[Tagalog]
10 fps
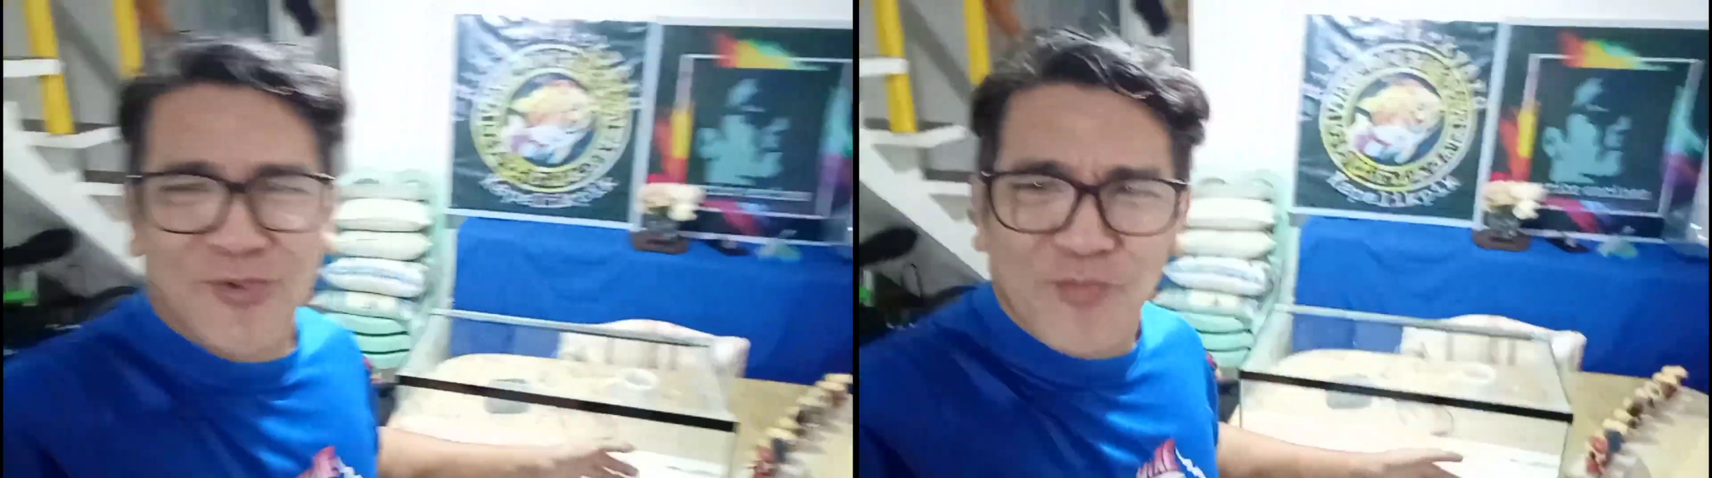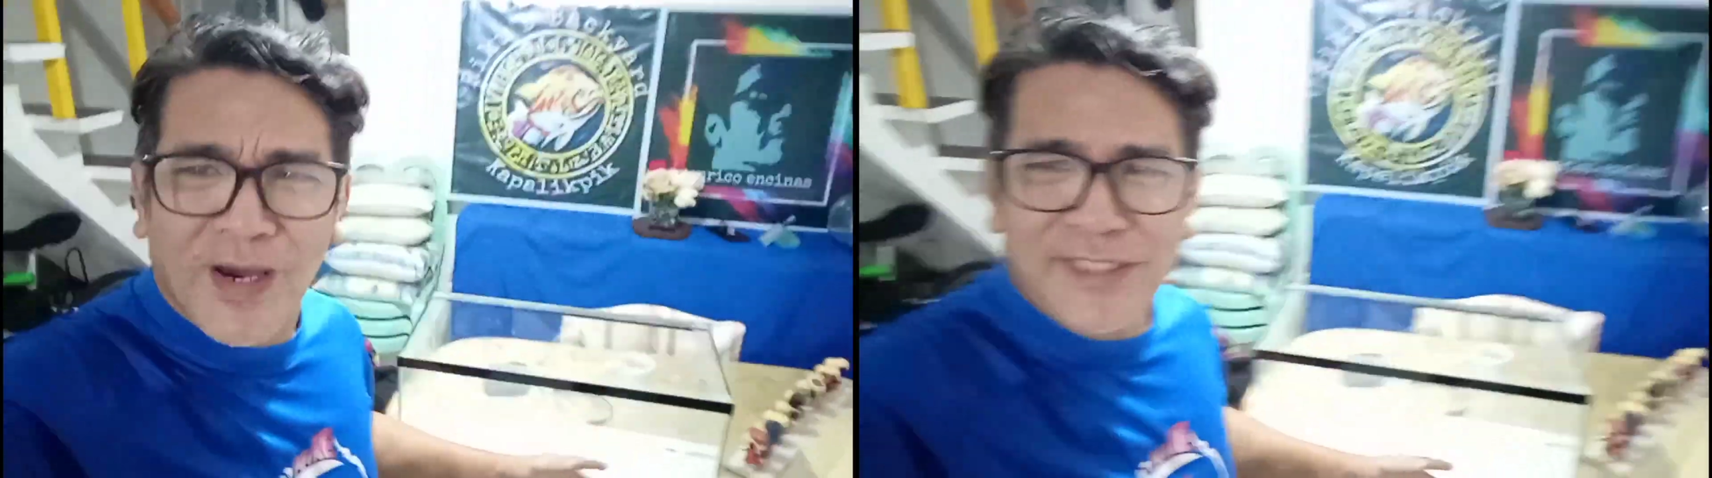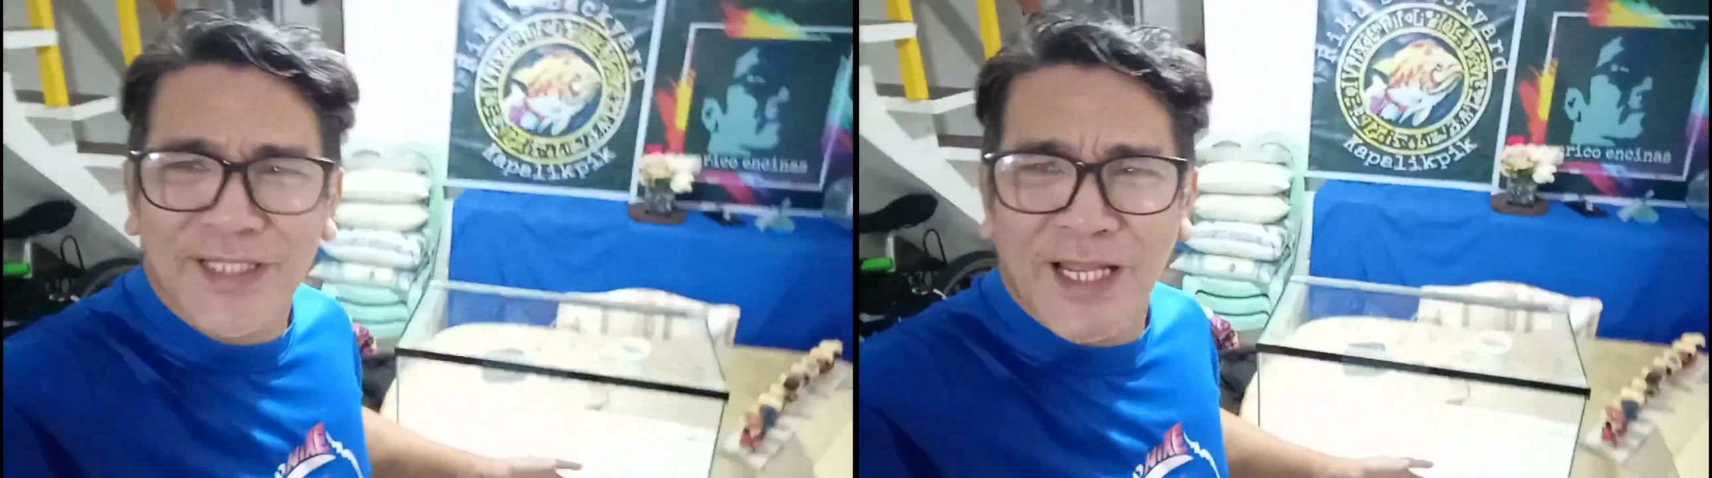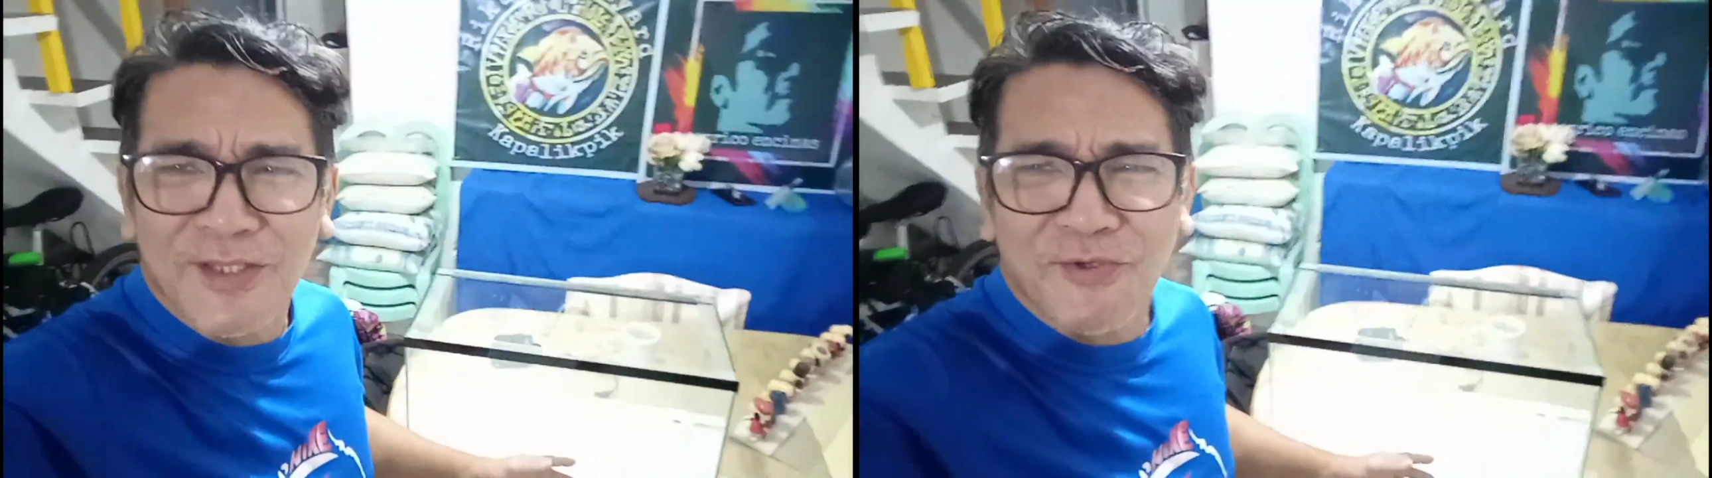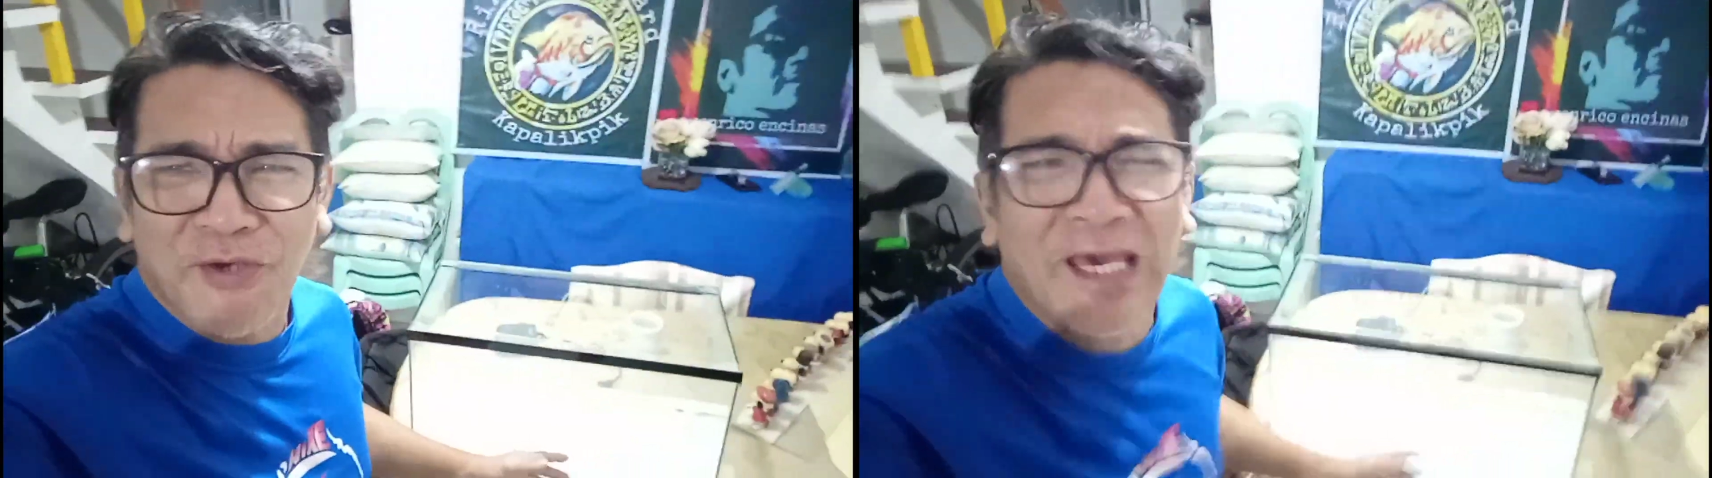ko itong mga isda
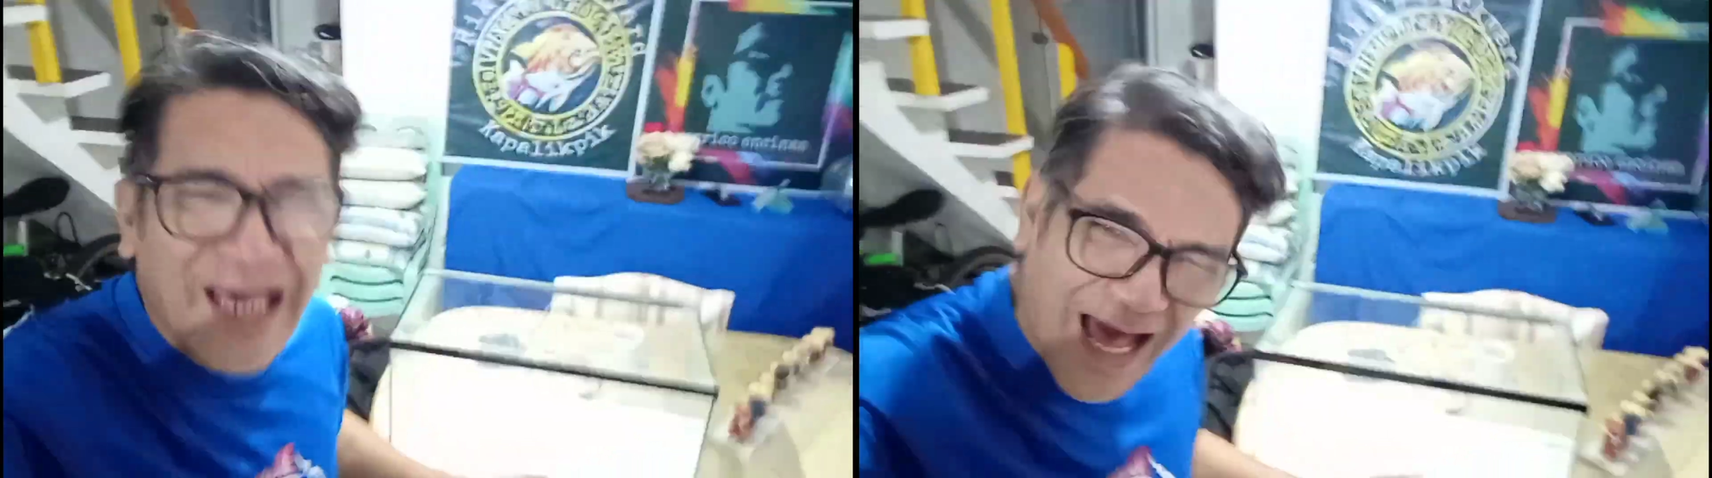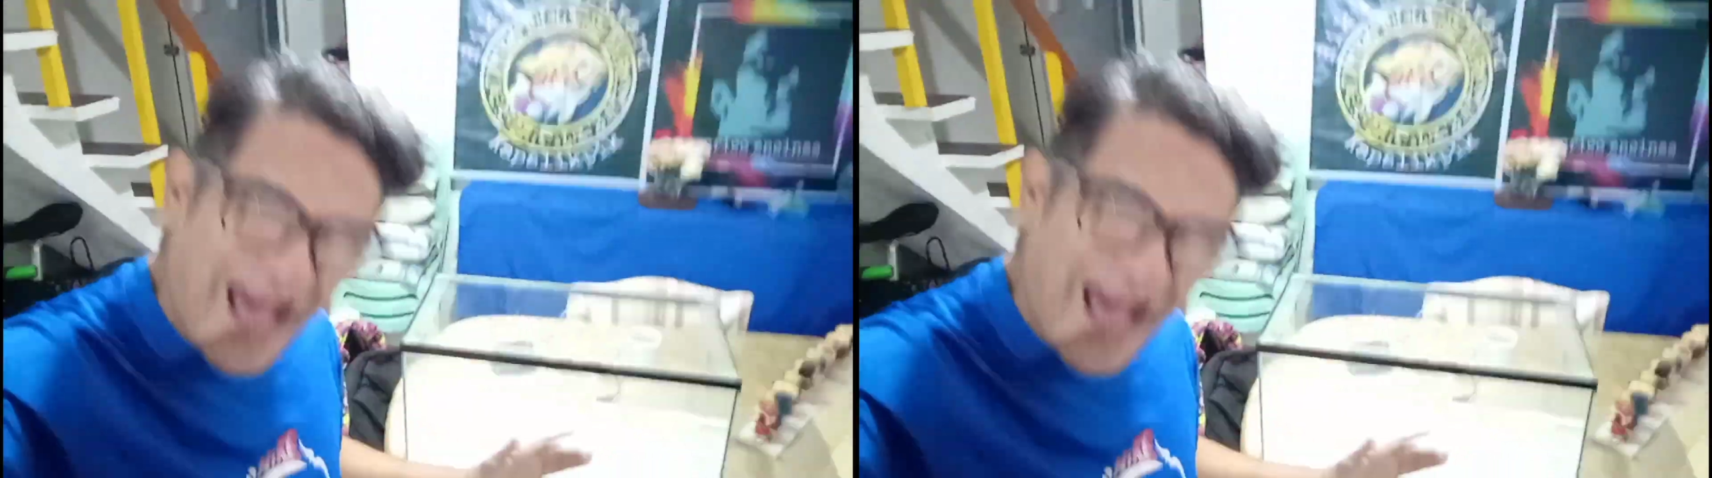na to. Eh.